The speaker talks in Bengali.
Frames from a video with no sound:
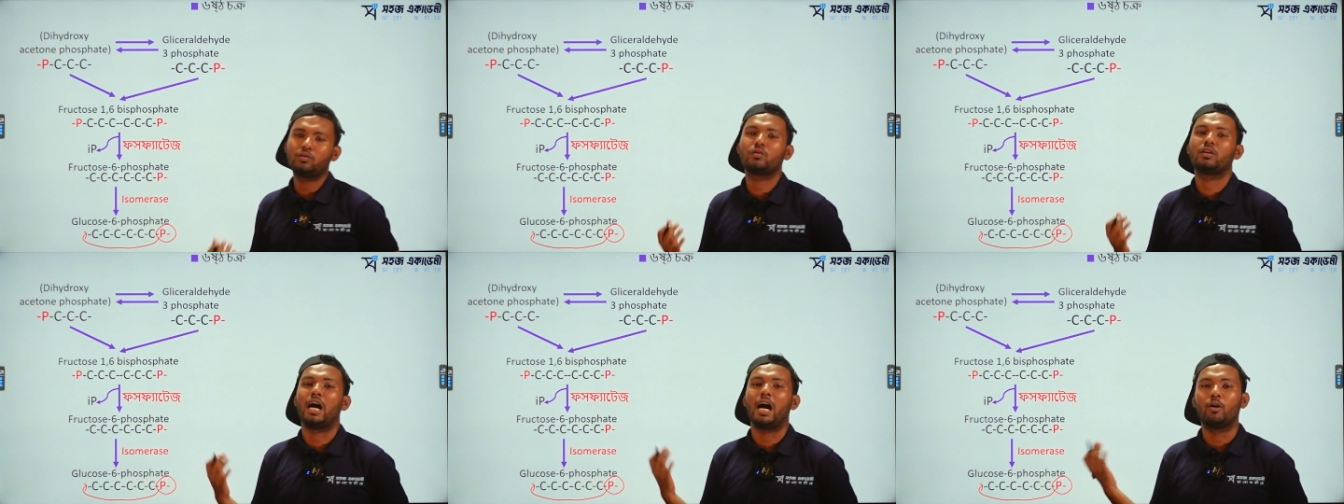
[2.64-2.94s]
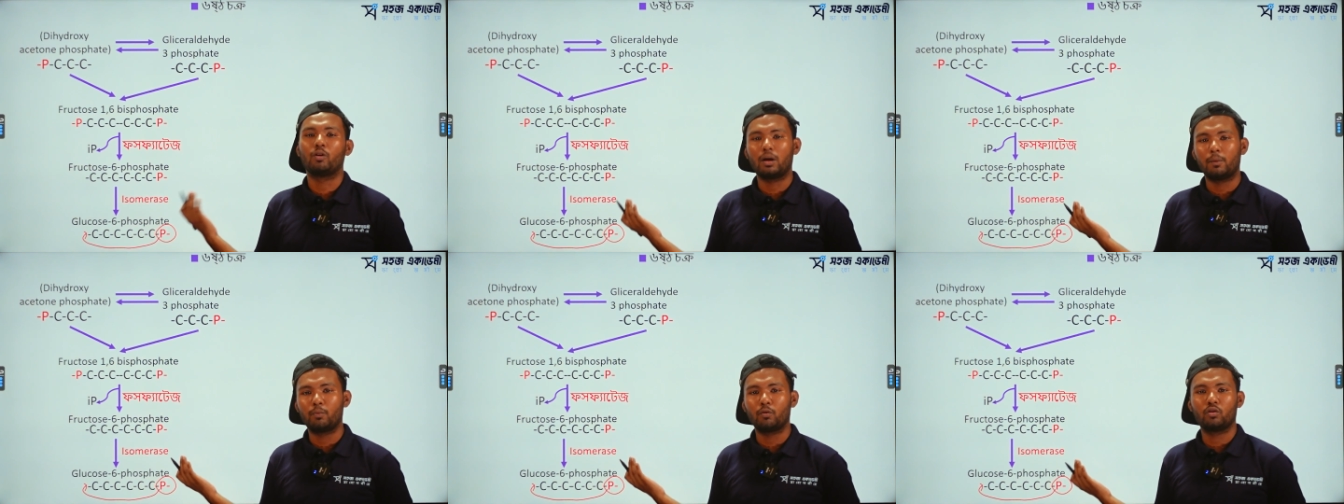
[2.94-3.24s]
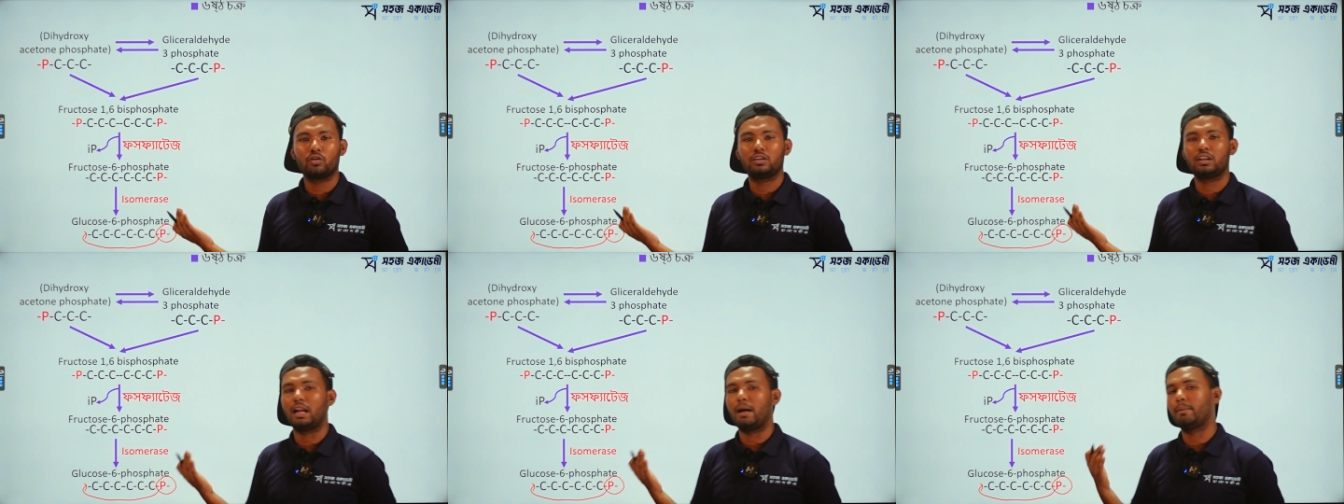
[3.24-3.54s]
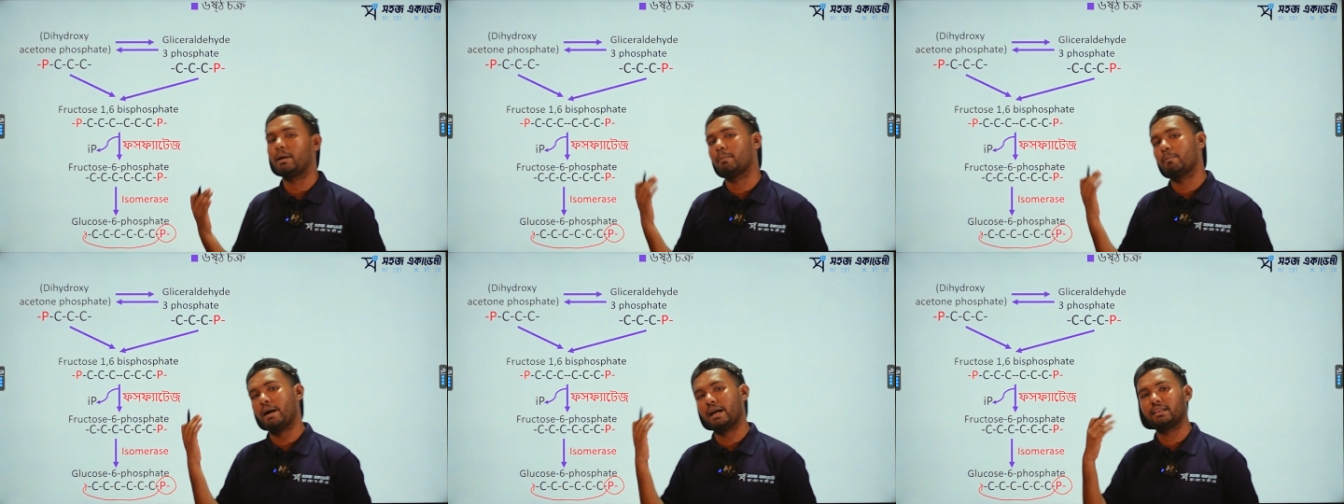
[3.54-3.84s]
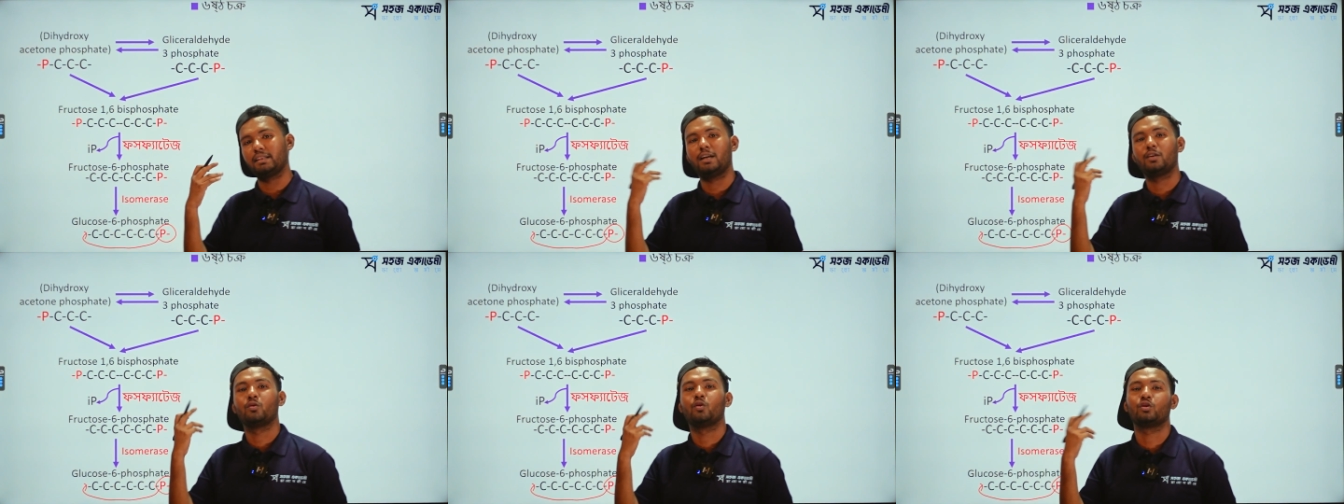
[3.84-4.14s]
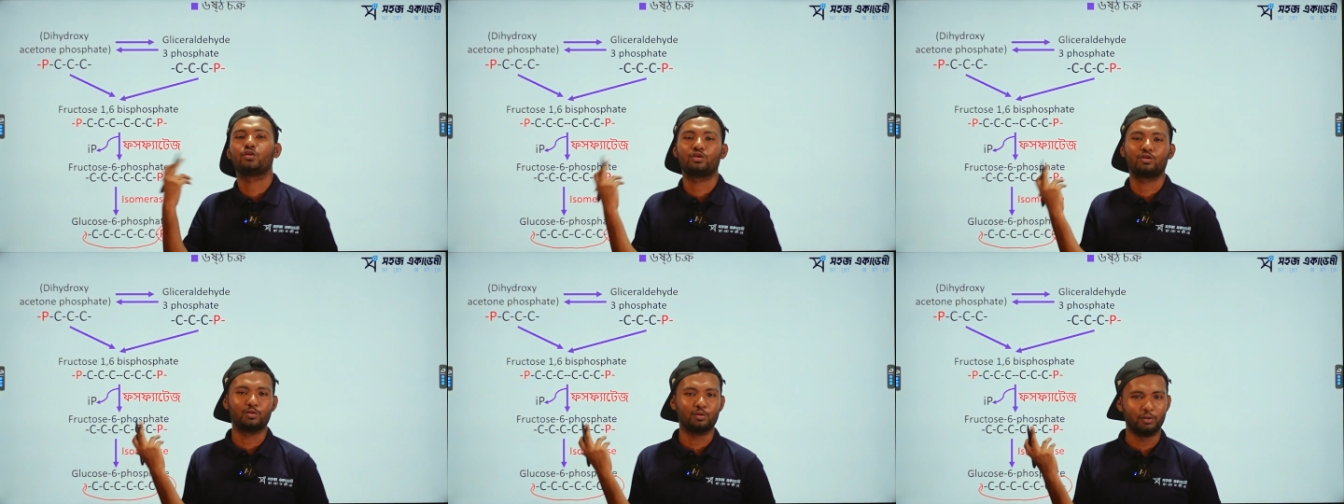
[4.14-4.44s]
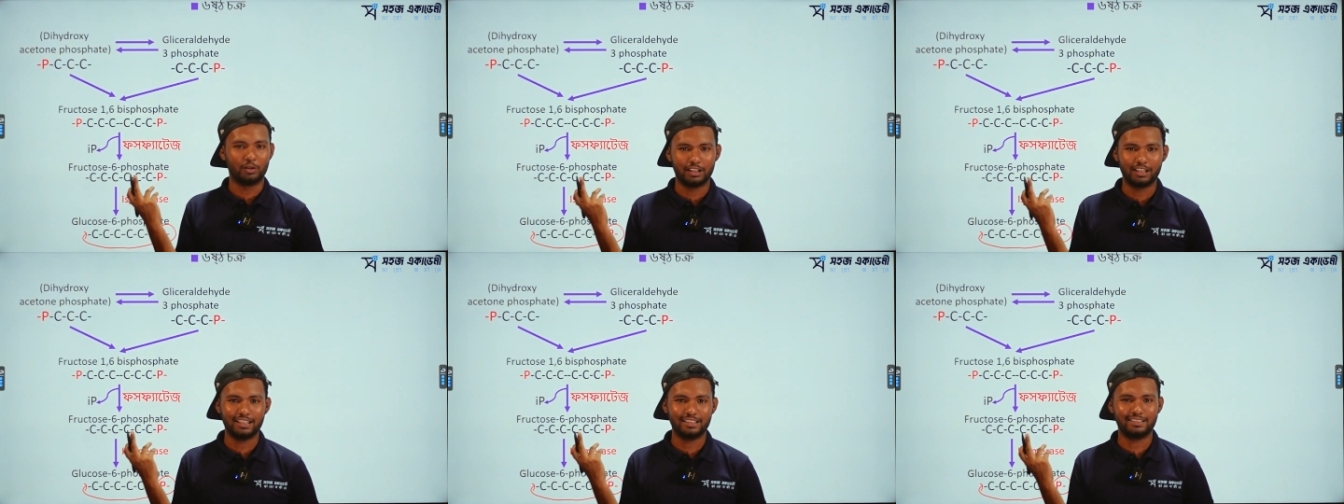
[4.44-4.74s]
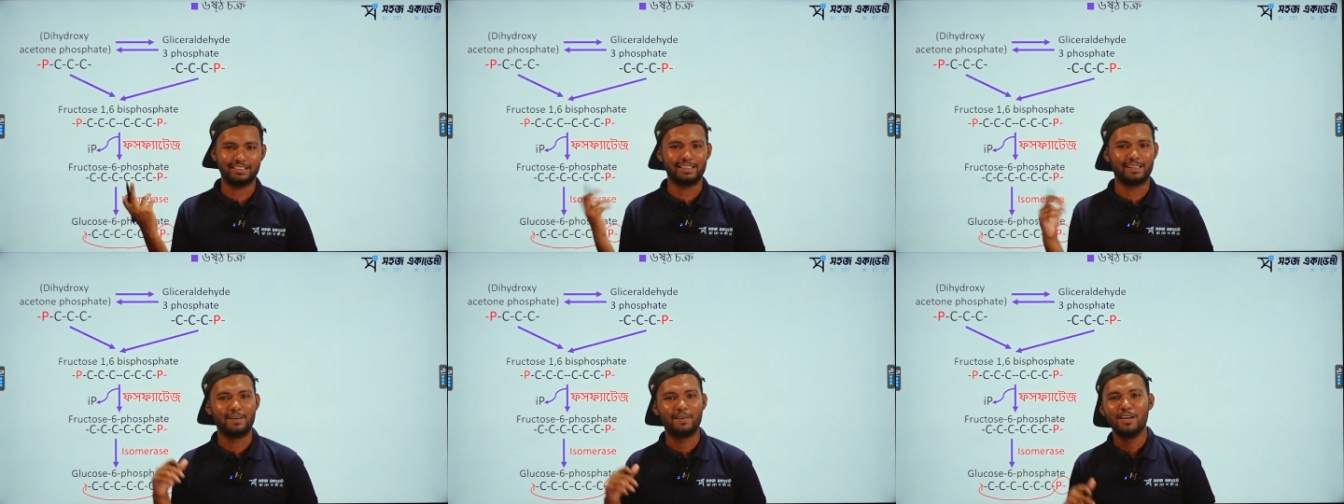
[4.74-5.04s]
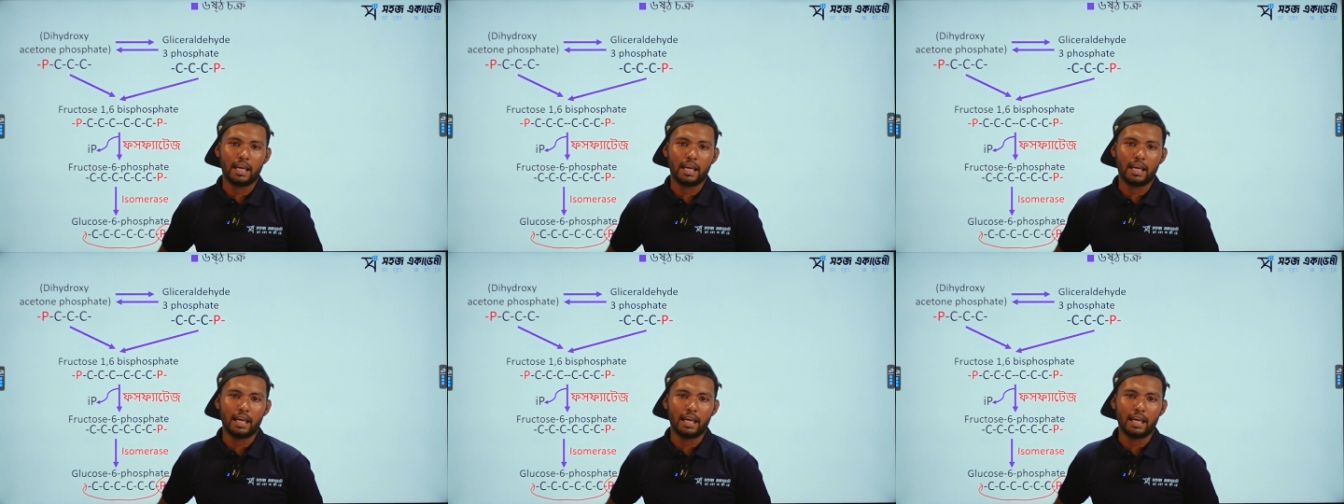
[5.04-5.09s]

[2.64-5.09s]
একটু ঘাওড়া প্রকৃতির আমার মাথা নষ্ট ঠিক আছে